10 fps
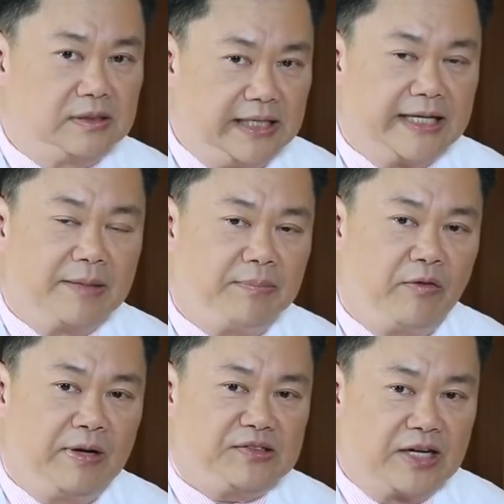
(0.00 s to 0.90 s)
ใช่ครับเพราะ
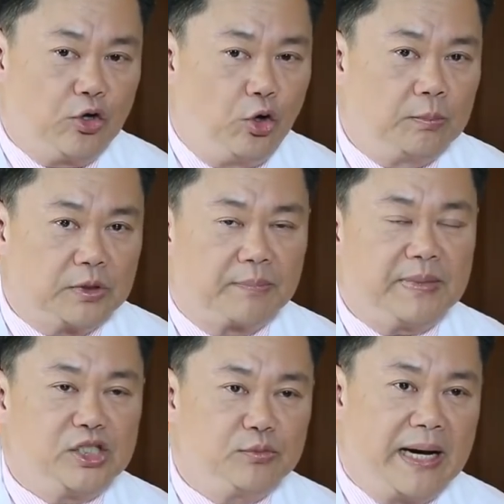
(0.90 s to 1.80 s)
ว่าสังคมตอนปั
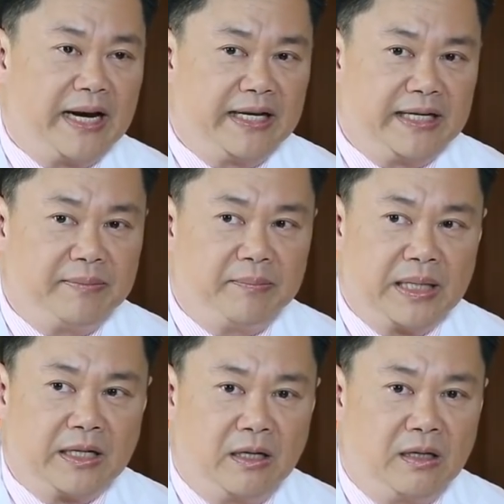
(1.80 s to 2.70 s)
จจุบันเนี่ยมัน
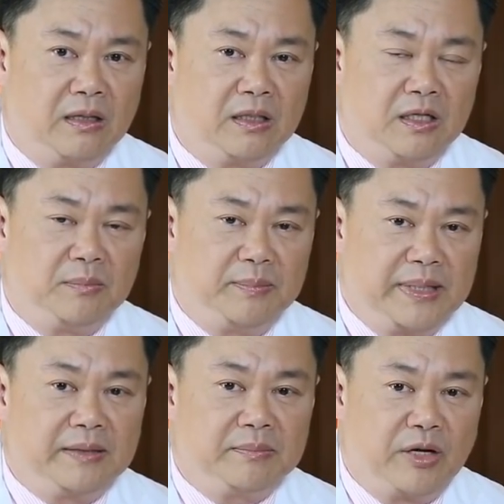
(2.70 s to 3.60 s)
ก็เป็
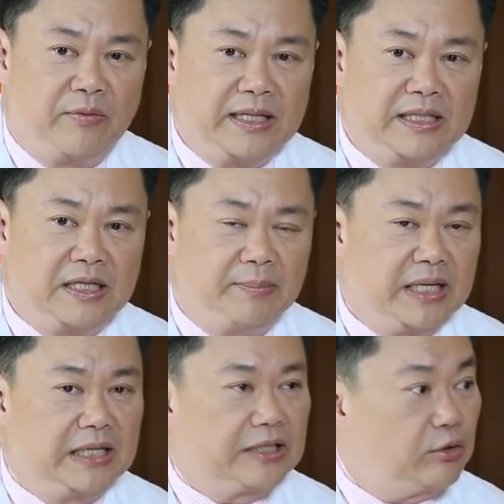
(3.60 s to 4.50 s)
นภาวะที่ทำให้
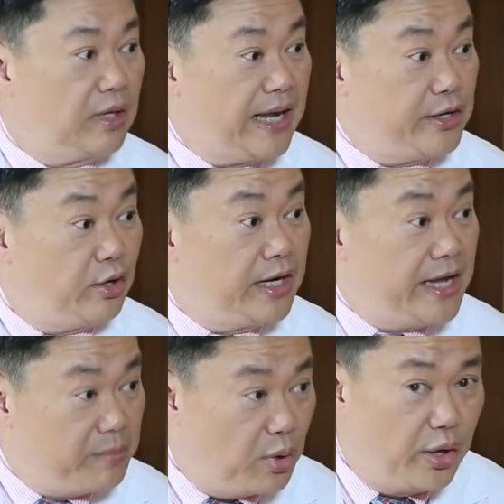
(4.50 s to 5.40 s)
เกิดกรดไหลย้อนได้
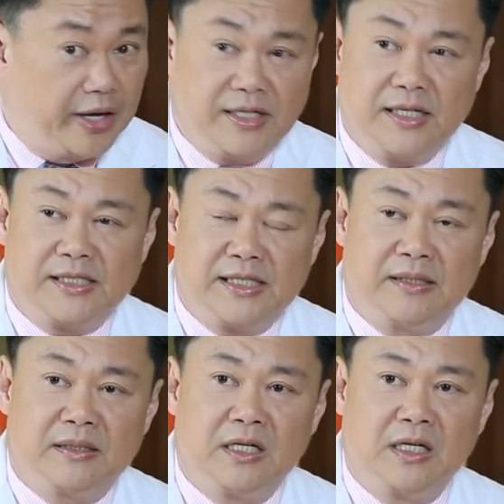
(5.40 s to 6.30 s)
บ่อย อย่างเช่น
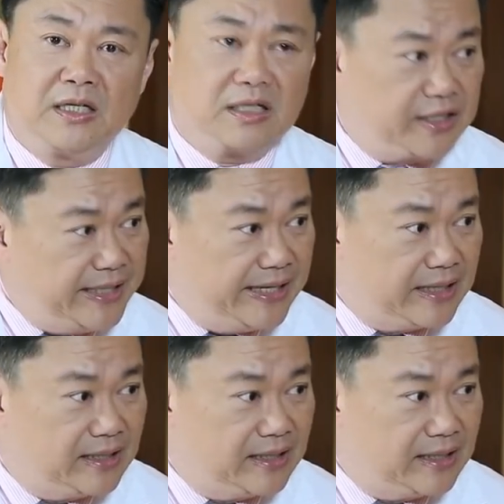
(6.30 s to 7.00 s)
เครียด